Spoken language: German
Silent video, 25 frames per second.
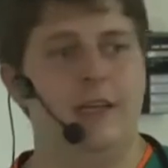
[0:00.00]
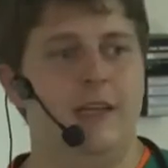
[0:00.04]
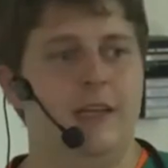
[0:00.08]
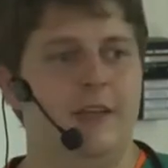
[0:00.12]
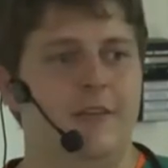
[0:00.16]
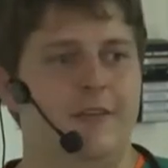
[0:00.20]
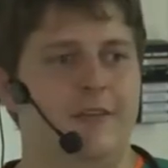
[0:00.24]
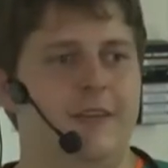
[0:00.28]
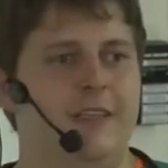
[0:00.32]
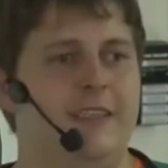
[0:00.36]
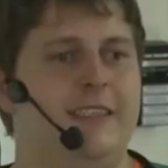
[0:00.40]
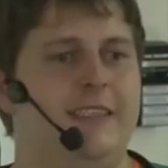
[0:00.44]

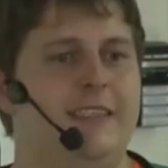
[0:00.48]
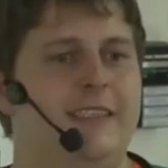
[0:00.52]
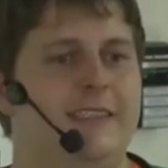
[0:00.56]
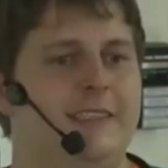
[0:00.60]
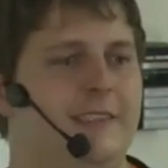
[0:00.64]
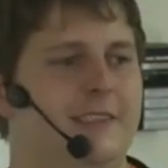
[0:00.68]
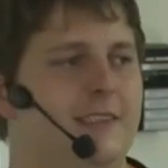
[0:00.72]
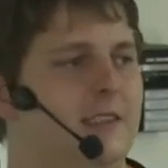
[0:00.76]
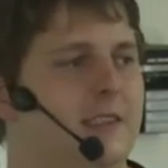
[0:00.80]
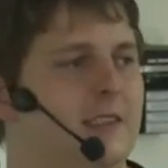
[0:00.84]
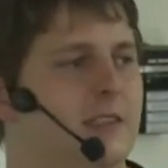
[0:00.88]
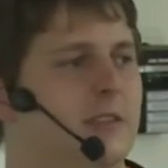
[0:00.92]
wenn
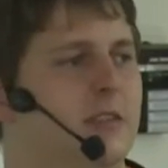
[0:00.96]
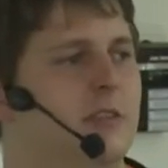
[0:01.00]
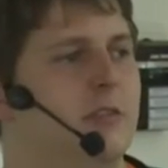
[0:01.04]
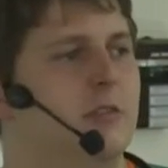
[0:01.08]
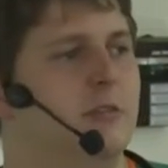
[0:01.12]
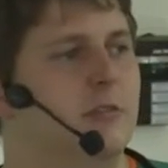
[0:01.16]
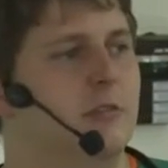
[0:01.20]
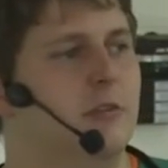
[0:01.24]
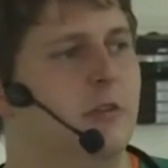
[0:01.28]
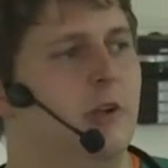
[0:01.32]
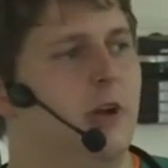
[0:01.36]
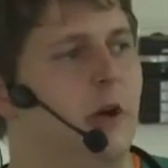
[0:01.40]
nicht, äh,
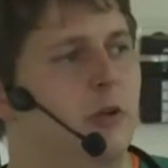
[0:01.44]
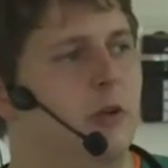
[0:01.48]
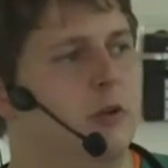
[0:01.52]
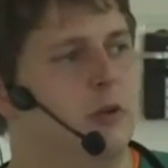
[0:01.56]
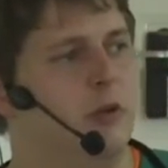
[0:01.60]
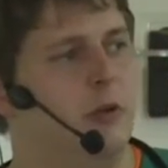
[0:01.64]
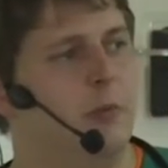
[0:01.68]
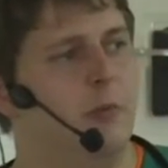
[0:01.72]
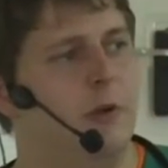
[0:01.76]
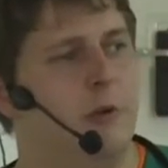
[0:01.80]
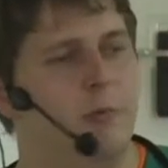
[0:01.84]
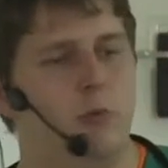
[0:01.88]
haut
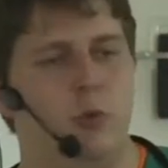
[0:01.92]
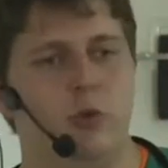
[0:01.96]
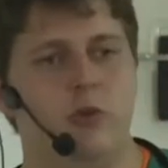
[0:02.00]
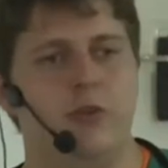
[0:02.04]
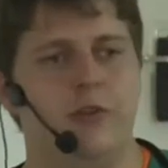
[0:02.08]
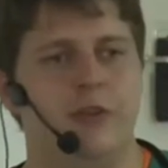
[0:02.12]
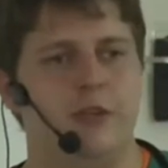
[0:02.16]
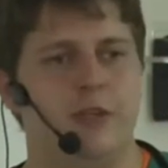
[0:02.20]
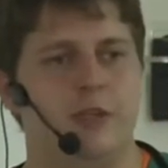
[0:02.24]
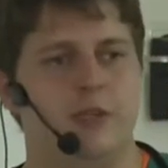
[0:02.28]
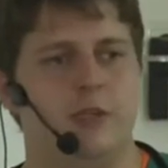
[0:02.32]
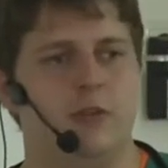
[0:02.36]
nochmal
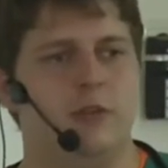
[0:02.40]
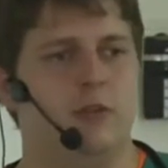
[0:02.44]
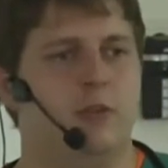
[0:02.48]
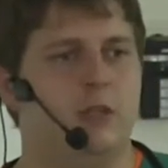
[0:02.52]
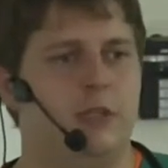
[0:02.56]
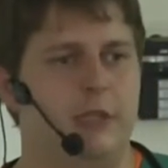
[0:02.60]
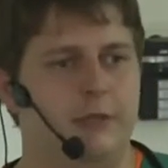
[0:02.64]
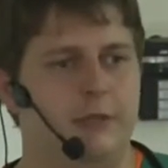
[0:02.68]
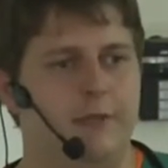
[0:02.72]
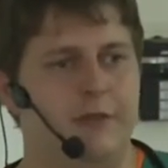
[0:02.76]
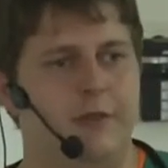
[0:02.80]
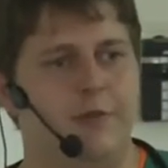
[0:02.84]
Muzi an
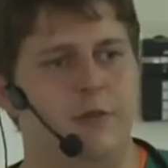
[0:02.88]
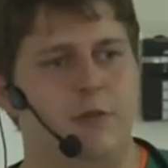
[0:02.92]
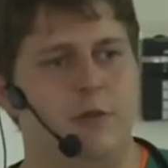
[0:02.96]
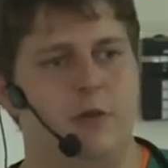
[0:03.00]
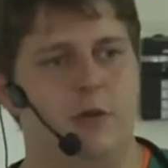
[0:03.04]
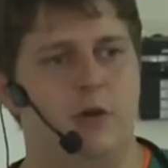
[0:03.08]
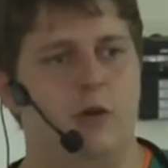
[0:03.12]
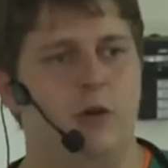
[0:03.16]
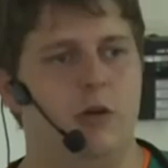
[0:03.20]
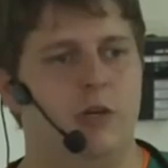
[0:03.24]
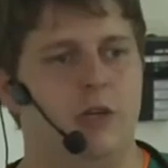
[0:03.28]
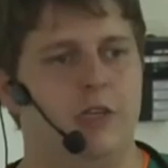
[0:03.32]
oder irgendwen von
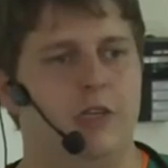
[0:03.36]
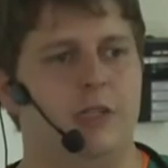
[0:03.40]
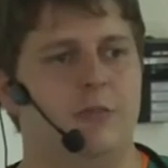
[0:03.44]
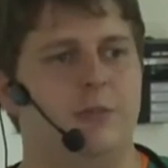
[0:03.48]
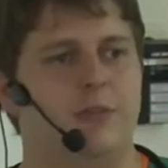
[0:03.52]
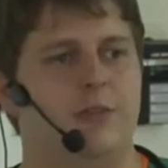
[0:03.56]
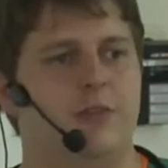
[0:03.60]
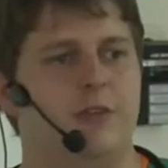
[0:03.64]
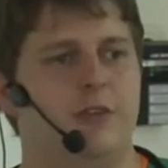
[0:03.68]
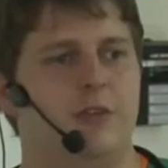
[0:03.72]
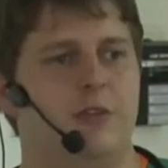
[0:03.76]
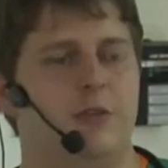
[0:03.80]
der Orga,
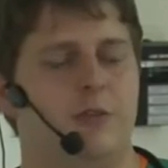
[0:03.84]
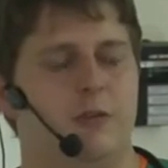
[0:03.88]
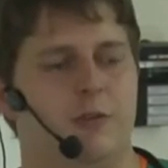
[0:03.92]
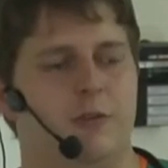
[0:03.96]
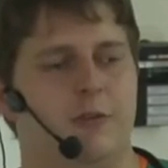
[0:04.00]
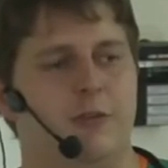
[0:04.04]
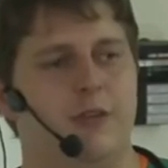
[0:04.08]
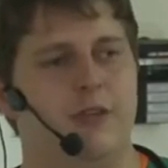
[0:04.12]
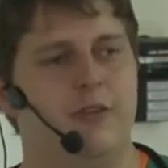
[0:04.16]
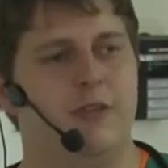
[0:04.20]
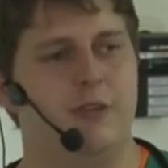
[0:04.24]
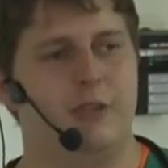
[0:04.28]
damit wir das noch
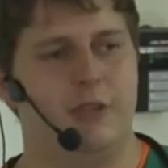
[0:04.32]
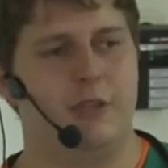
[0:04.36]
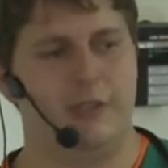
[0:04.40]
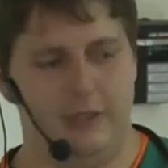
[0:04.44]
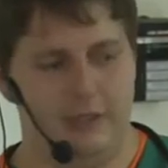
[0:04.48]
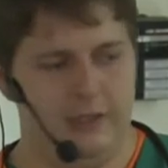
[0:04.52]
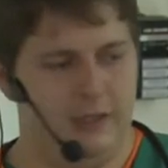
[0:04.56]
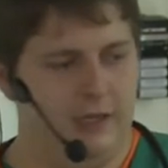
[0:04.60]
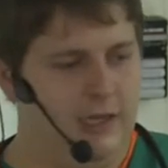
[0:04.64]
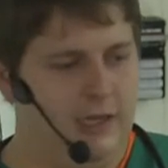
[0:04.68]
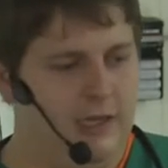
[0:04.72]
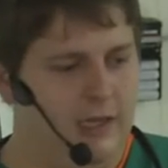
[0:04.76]
gefixt
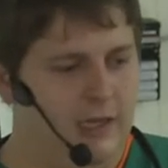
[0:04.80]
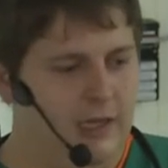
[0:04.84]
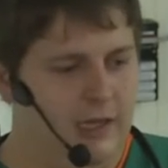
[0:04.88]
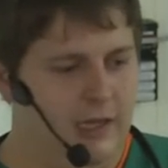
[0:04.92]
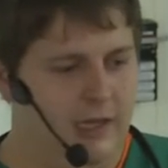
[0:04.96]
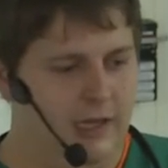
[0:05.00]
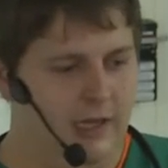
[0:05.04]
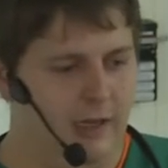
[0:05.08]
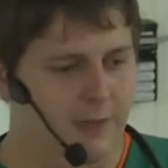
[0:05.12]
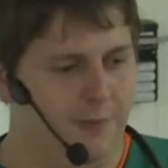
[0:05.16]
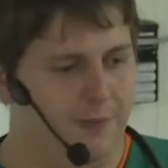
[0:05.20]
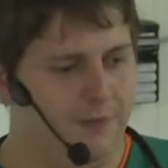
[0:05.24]
kriegen.
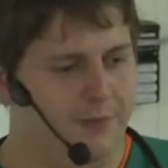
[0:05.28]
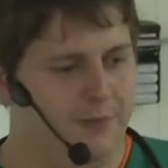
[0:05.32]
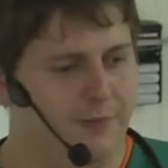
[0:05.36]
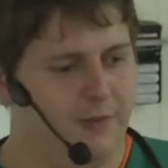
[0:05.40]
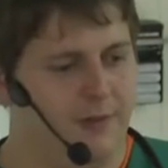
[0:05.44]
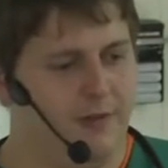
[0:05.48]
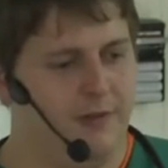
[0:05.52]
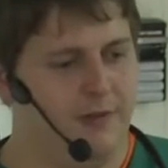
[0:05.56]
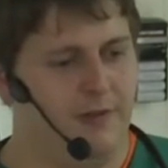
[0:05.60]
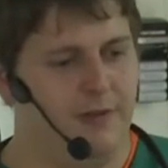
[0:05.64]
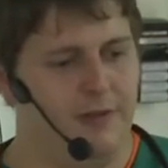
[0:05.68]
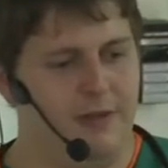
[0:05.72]
Ähm,
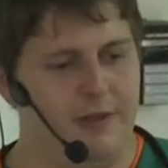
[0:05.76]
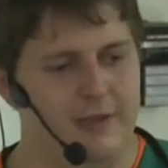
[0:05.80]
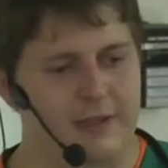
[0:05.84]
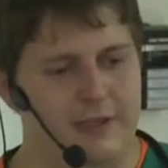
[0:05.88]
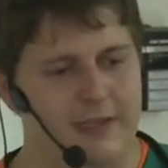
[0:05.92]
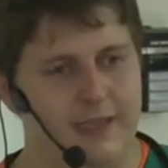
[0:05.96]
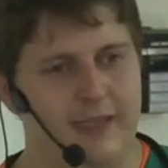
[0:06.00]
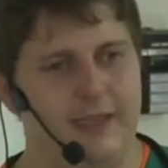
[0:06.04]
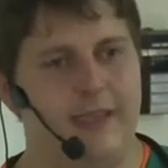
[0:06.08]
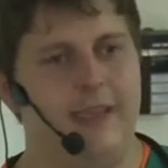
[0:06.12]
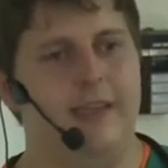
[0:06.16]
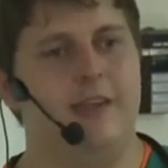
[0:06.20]

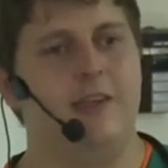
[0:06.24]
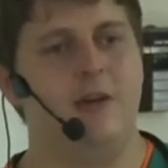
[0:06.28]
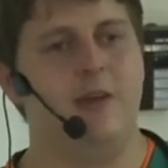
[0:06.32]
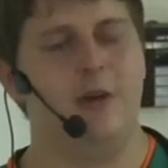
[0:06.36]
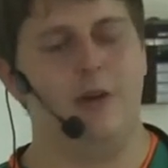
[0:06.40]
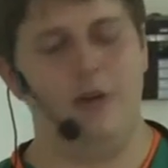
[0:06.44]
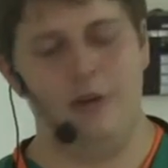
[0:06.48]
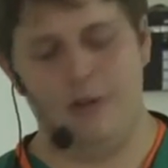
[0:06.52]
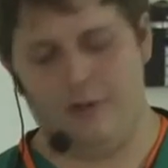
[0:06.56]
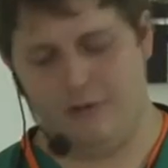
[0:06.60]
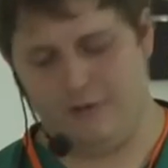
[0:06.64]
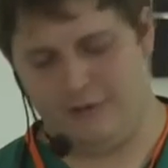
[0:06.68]
ihr kriegt
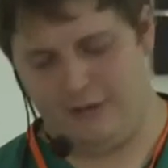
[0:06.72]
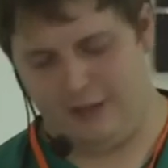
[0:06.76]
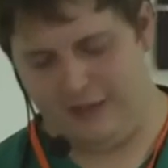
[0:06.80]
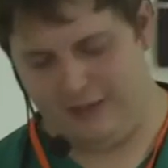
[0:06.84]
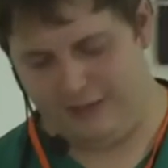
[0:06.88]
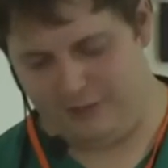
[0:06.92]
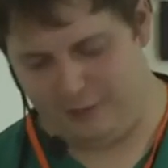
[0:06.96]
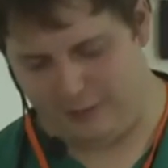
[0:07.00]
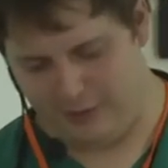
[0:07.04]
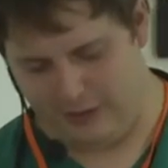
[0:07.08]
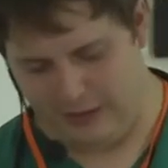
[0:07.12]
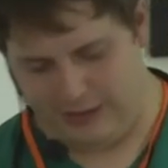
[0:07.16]
auch, weil
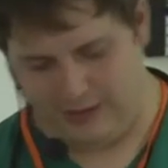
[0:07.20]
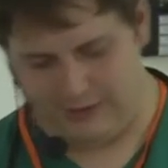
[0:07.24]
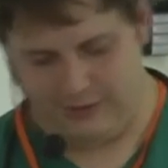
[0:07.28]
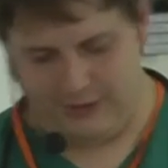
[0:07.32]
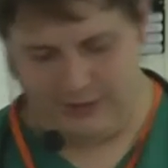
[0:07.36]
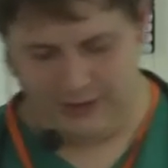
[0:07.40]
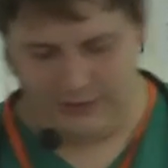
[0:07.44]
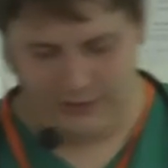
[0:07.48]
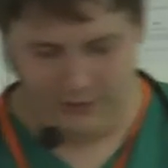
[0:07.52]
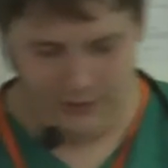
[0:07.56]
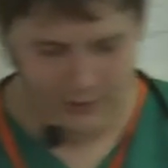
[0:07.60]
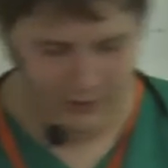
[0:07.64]
ihr so geil
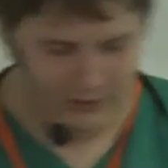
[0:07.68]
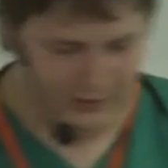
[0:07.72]
seid, noch